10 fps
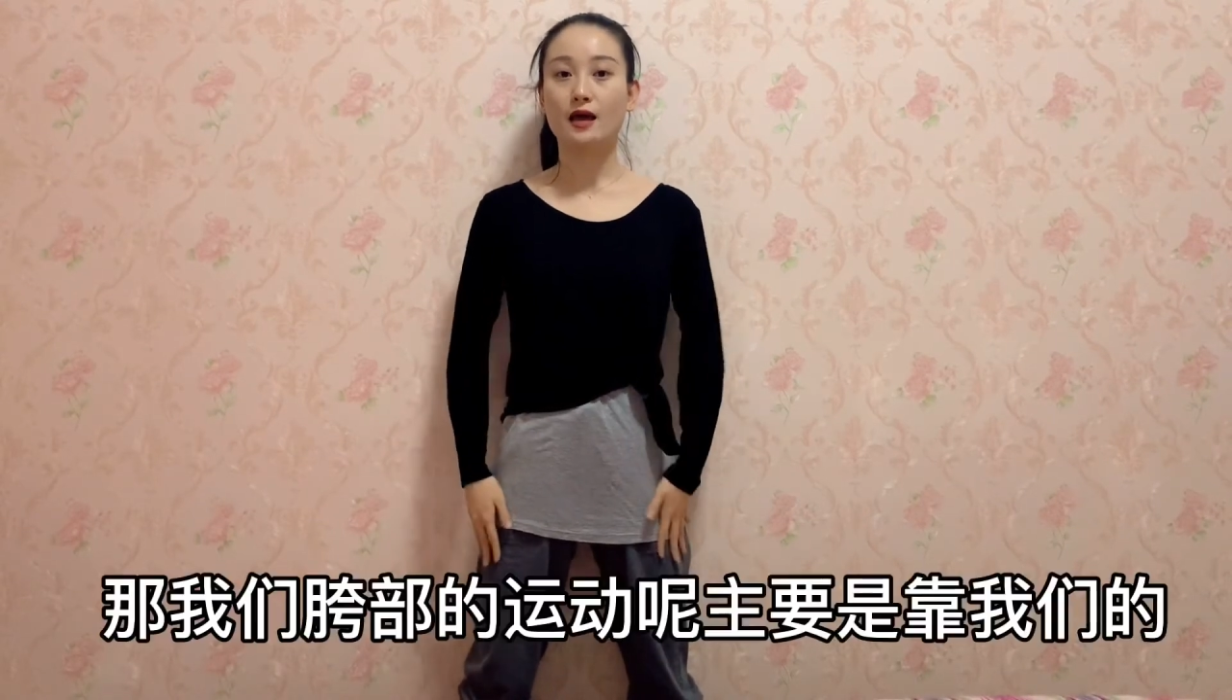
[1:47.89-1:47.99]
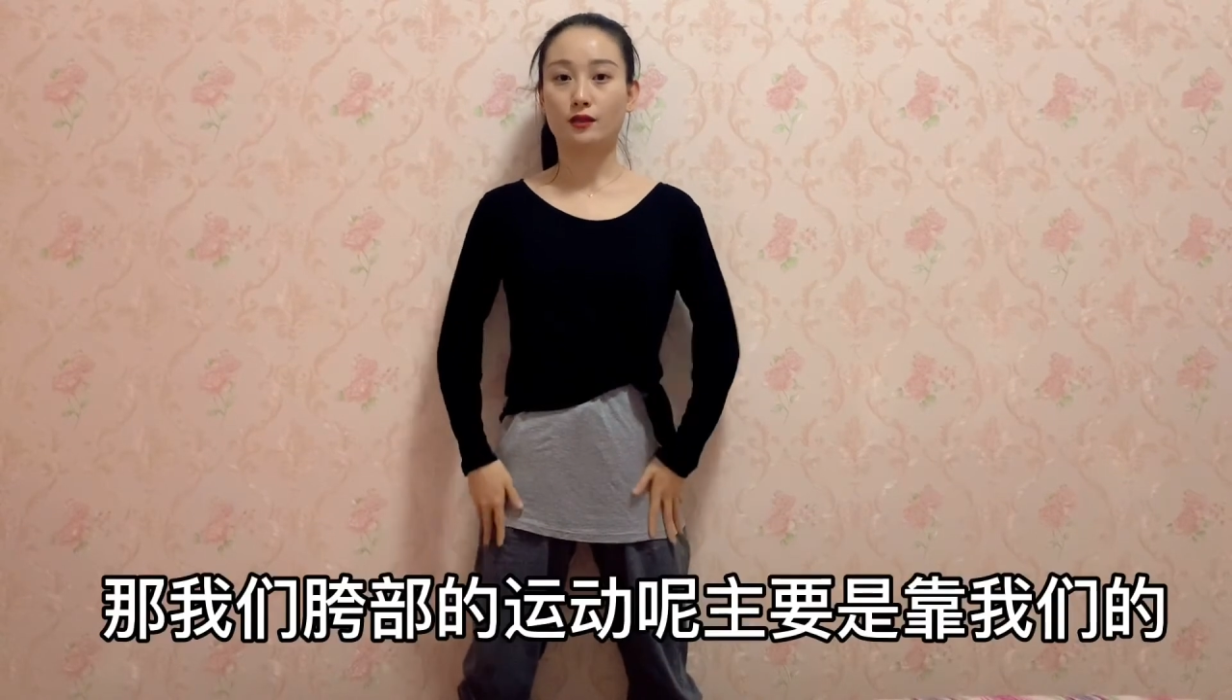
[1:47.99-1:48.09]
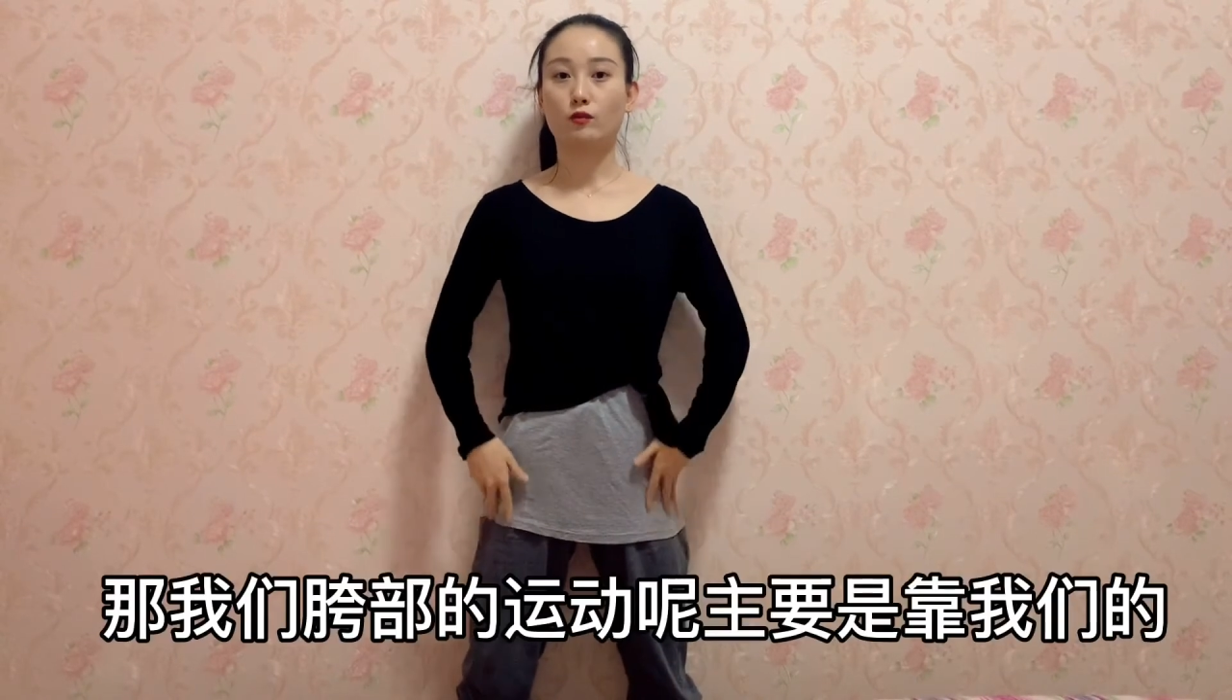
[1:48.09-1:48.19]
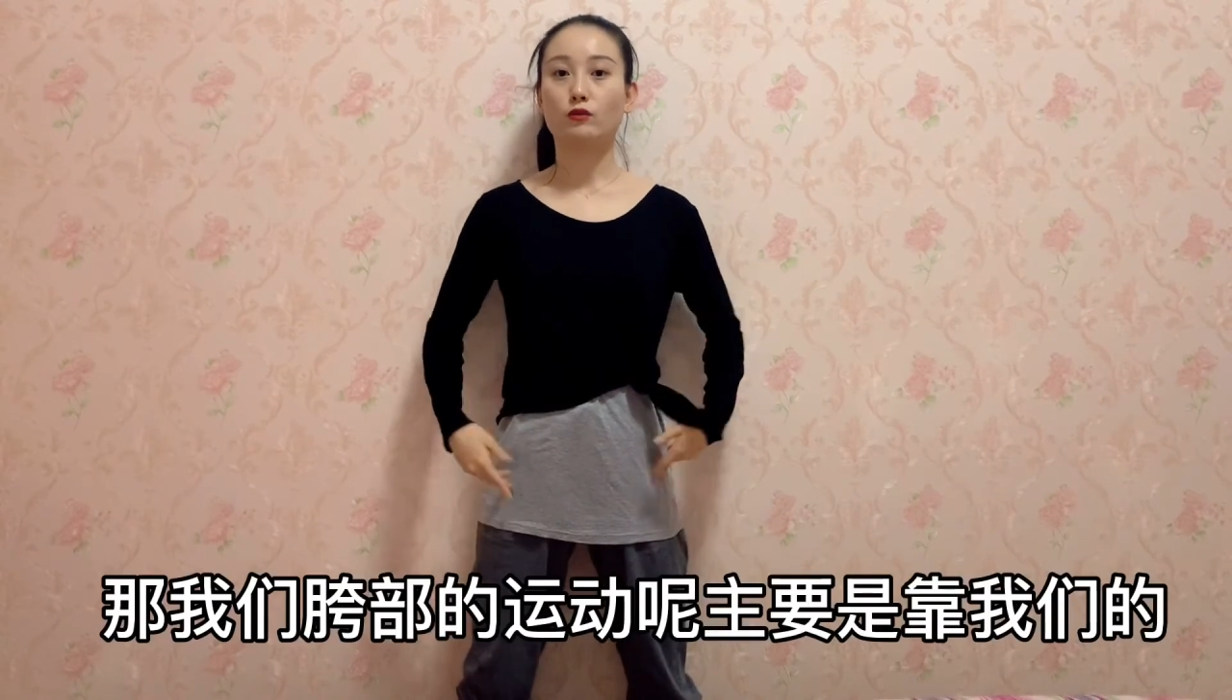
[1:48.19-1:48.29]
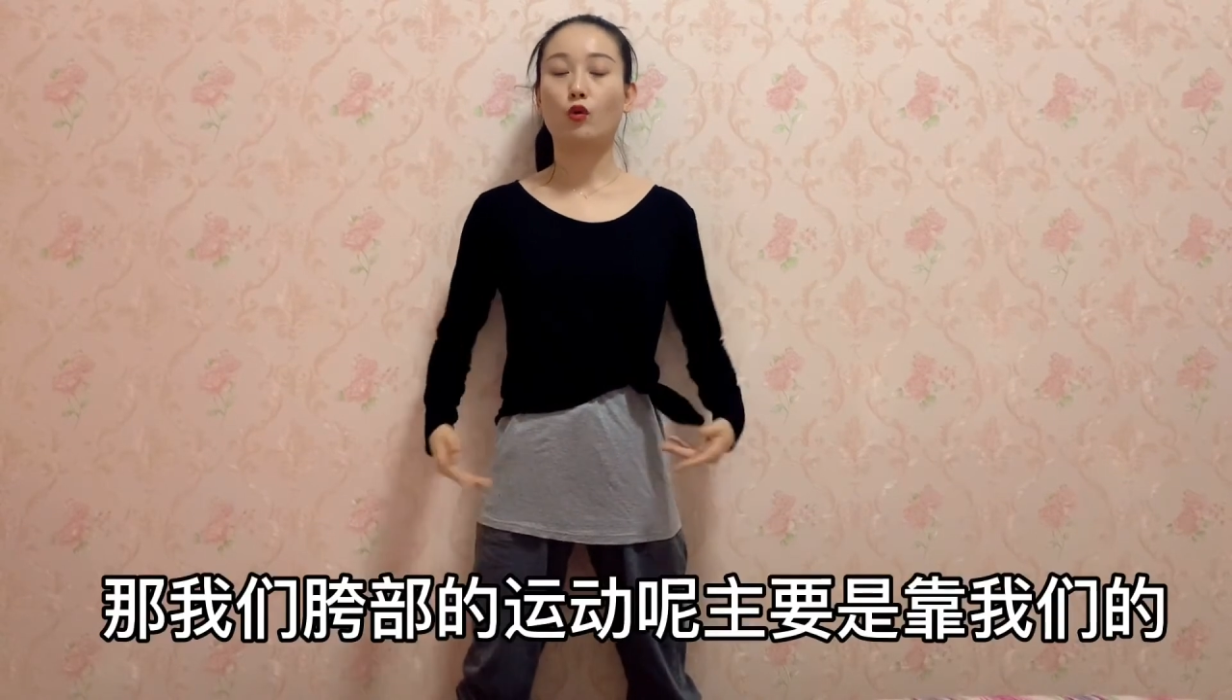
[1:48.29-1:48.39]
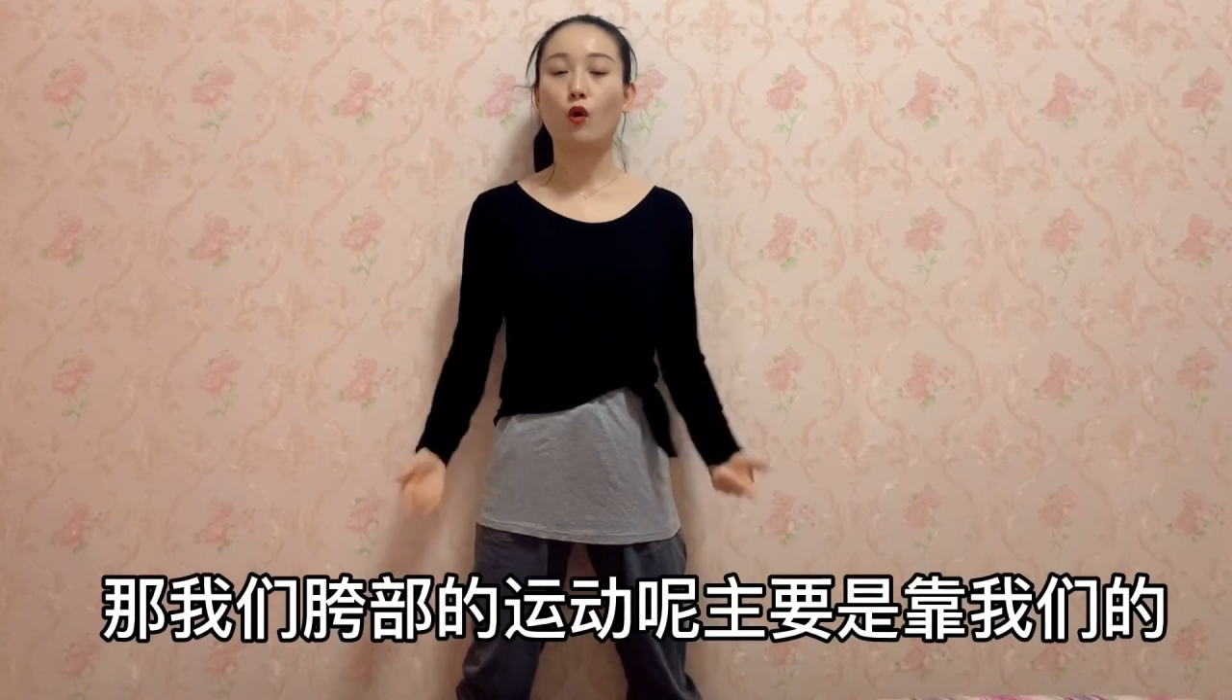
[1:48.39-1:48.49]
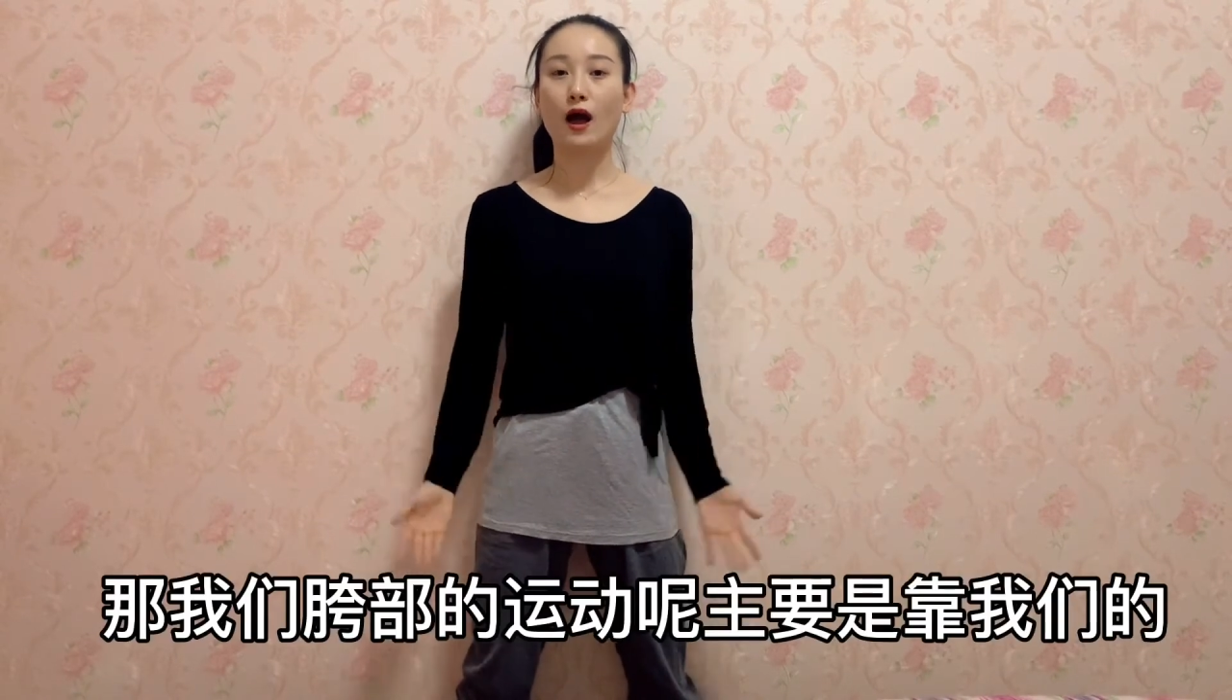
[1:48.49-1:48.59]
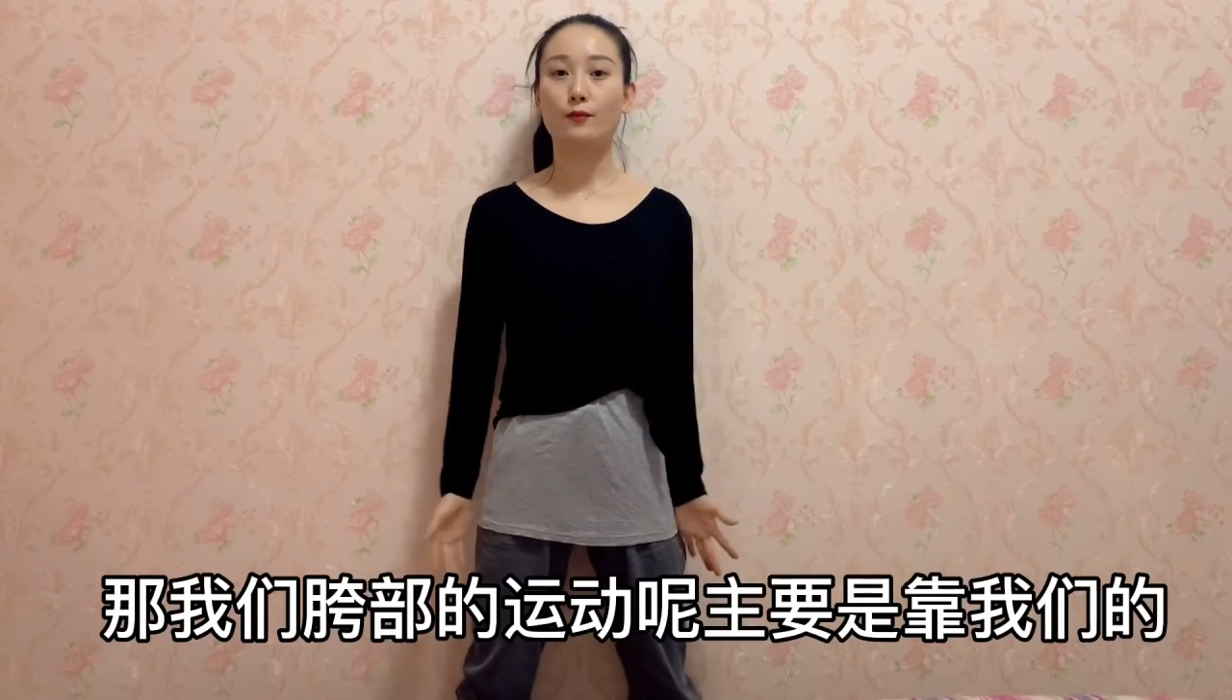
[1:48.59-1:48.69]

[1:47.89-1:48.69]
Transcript: 那我们胯